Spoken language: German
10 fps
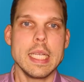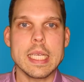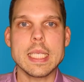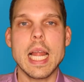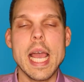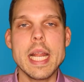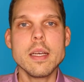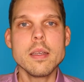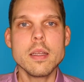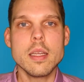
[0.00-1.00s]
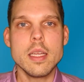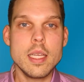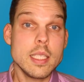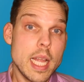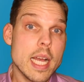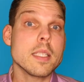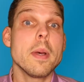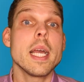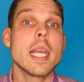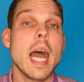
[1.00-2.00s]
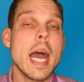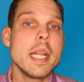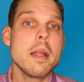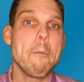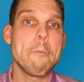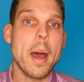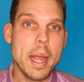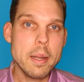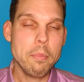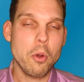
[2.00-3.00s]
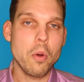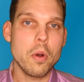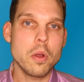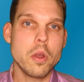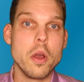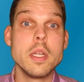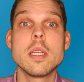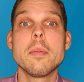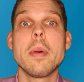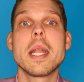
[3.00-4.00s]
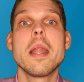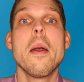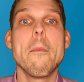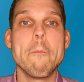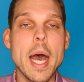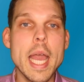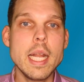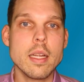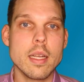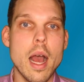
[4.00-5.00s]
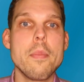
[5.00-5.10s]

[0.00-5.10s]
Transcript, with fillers: Das alleine ist erstmal kein Beinbruch, könnte man meinen.